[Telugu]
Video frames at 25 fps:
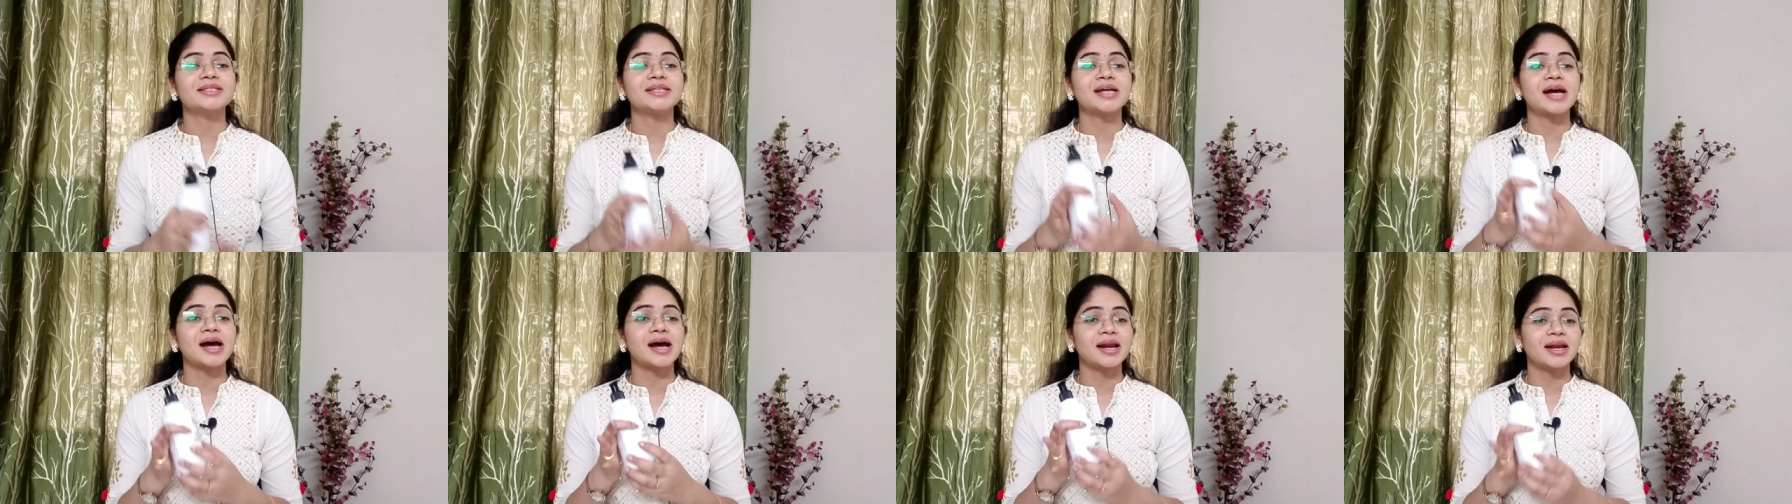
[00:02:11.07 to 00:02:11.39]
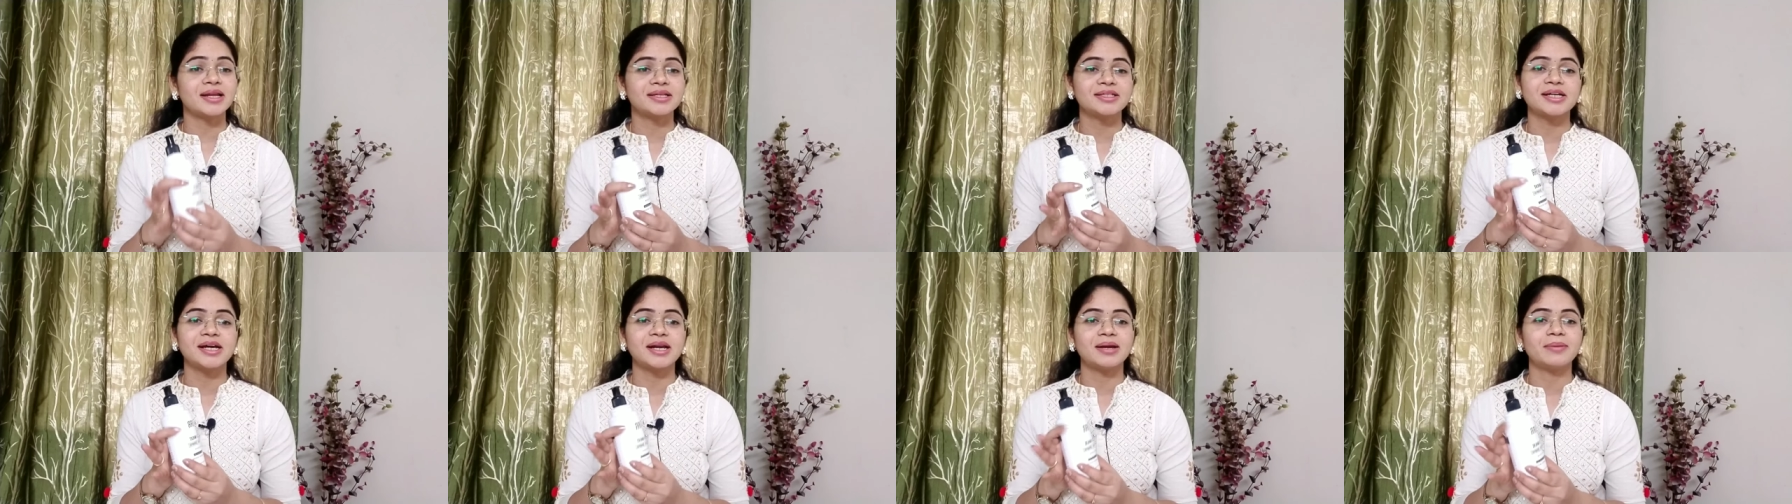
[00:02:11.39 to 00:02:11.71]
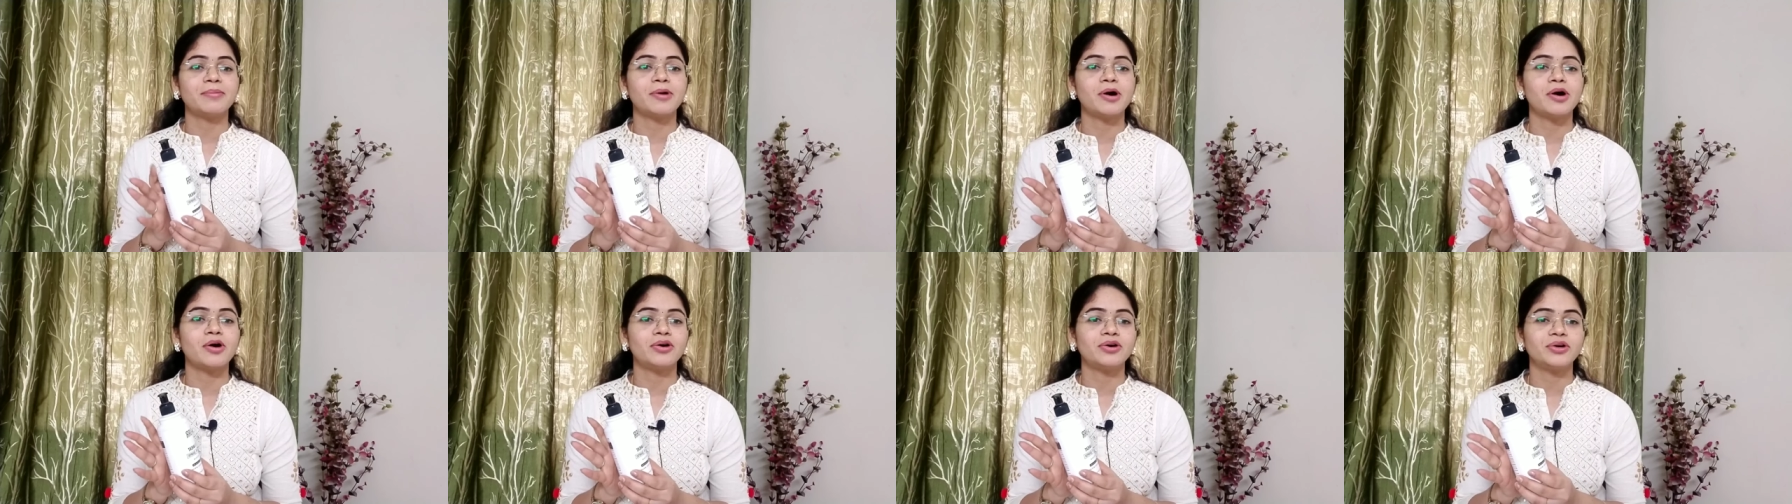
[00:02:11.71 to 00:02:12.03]
చాలా చాలా
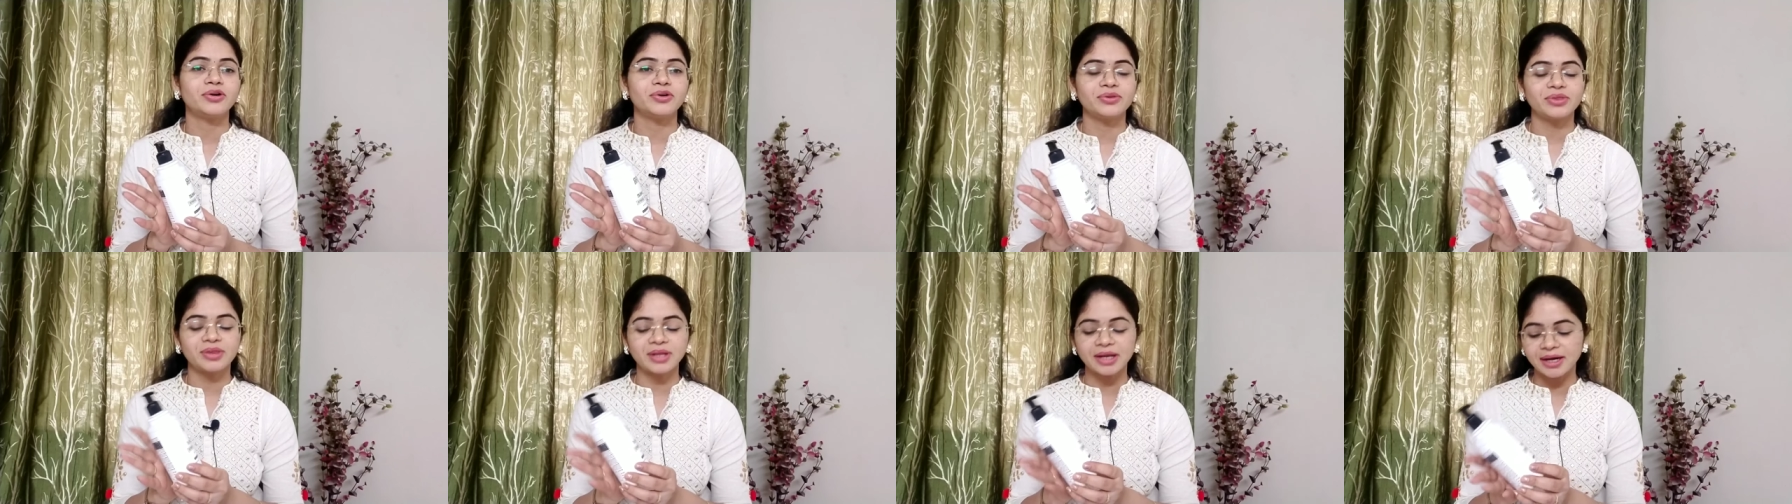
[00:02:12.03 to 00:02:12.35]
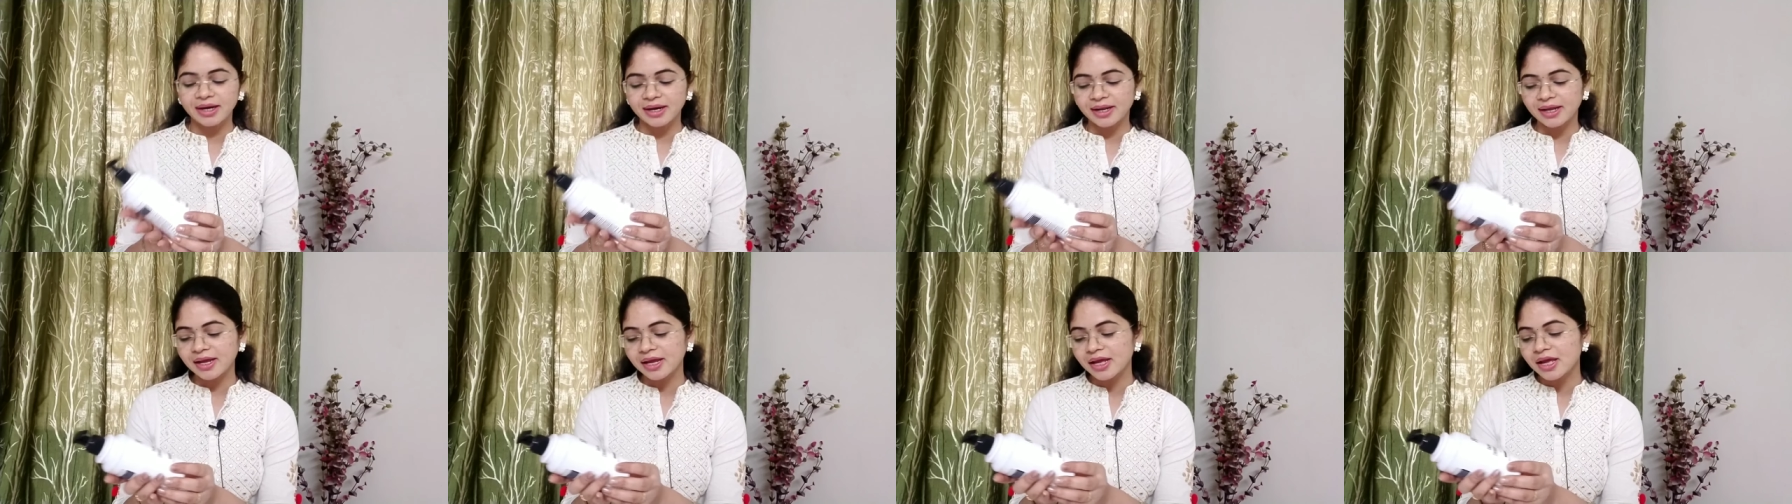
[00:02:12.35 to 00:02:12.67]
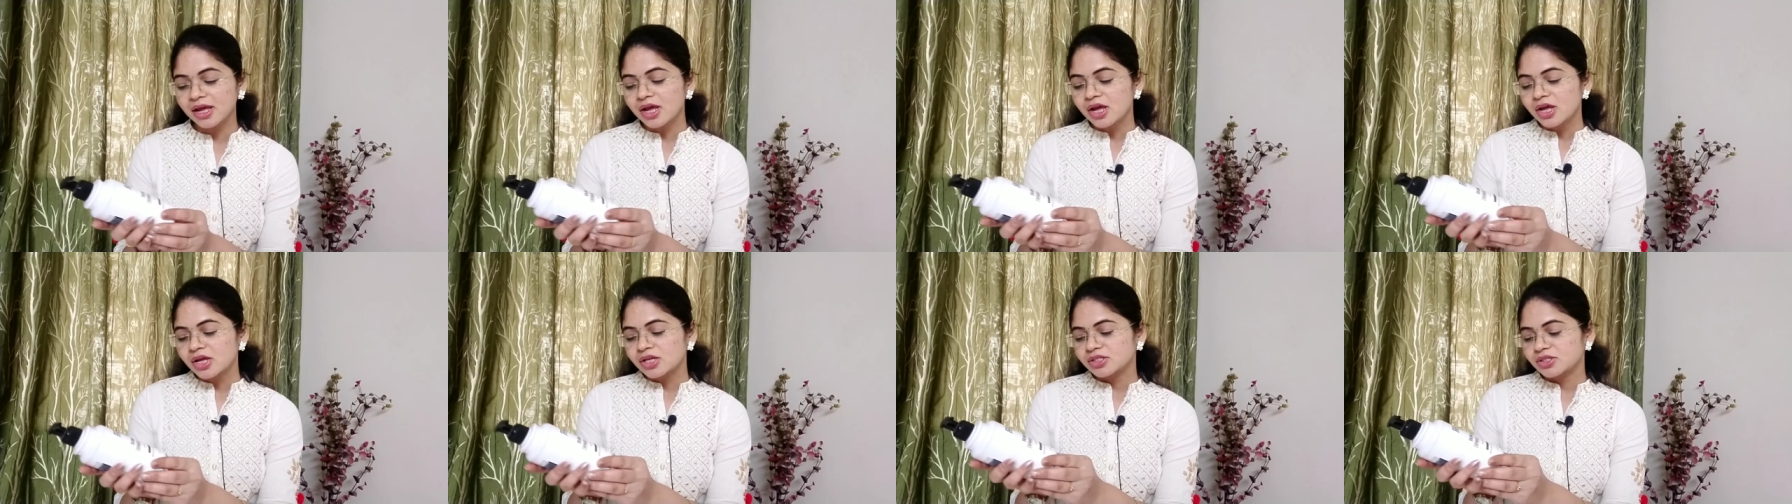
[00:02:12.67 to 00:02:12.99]
బాగుంటుందండి
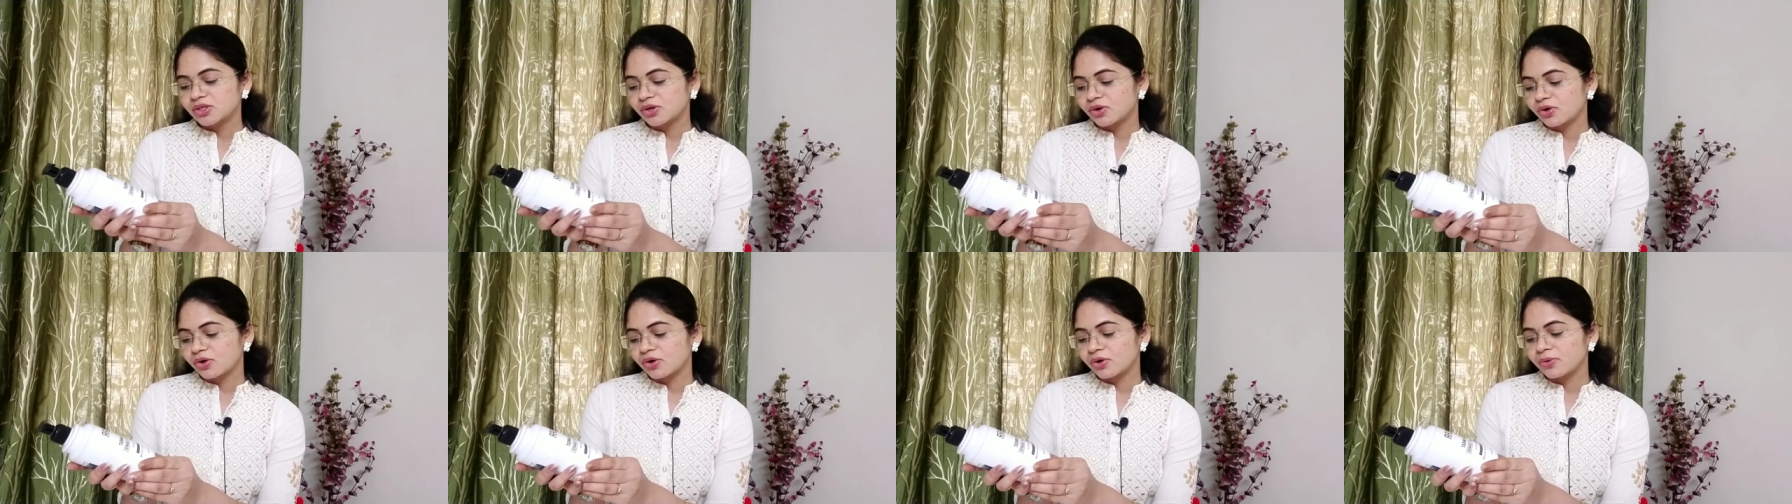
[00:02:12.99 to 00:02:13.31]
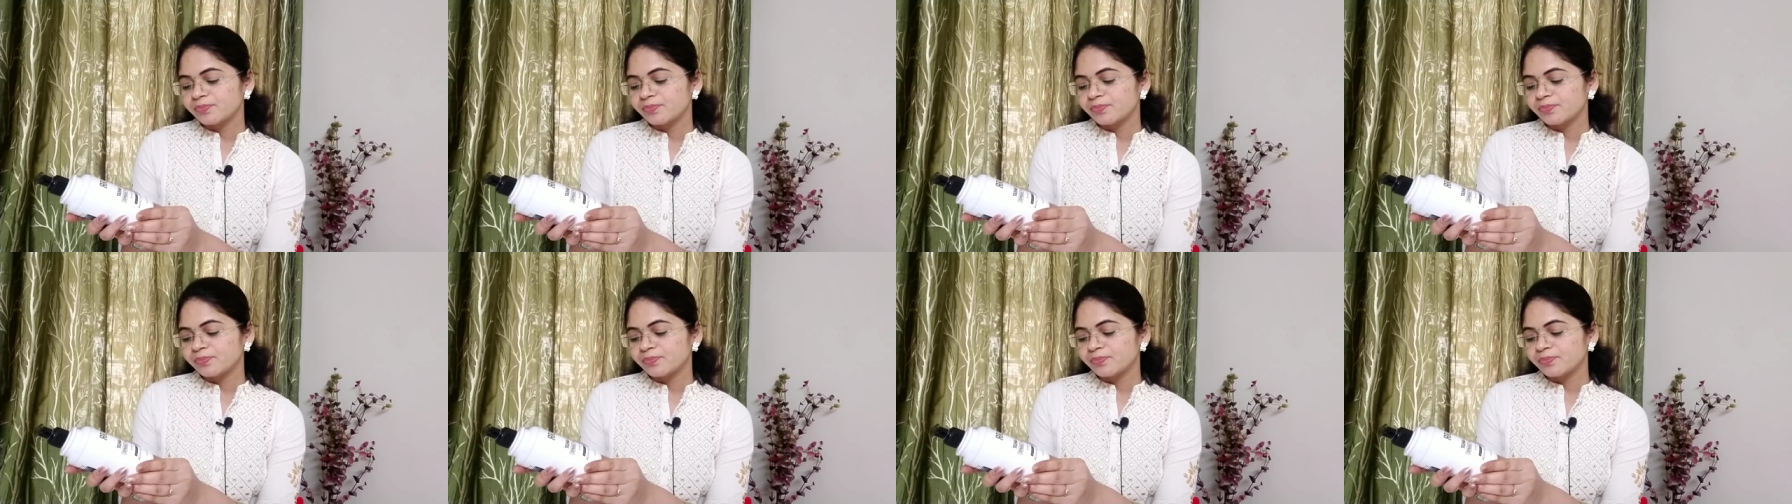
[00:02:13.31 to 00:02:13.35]
సో